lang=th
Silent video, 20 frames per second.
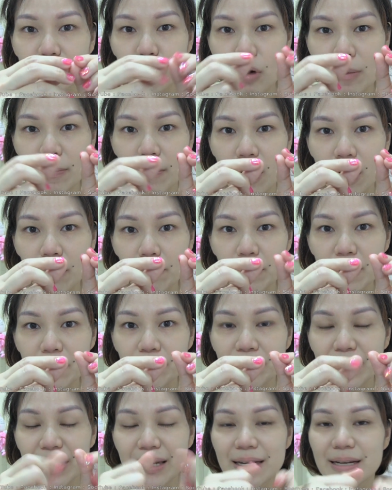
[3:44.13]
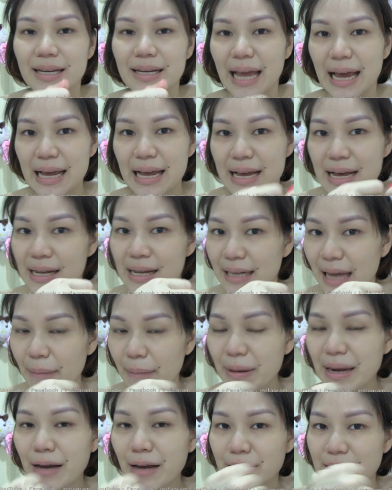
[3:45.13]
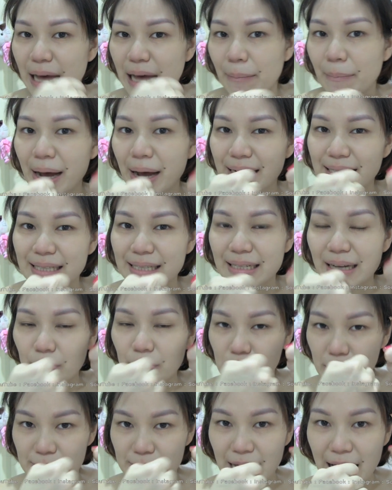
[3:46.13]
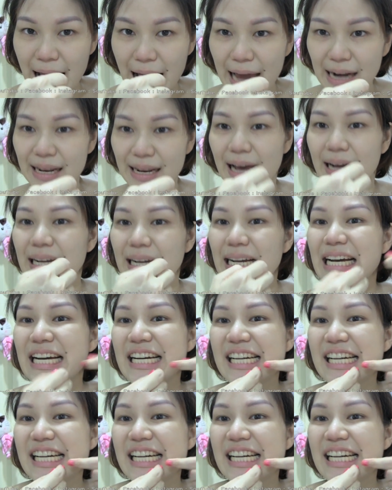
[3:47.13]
บวมออกปุ๊บ นิดหนึ่งเนี่ยทำให้เราสามารถที่จะทำความสะอาดทั้ง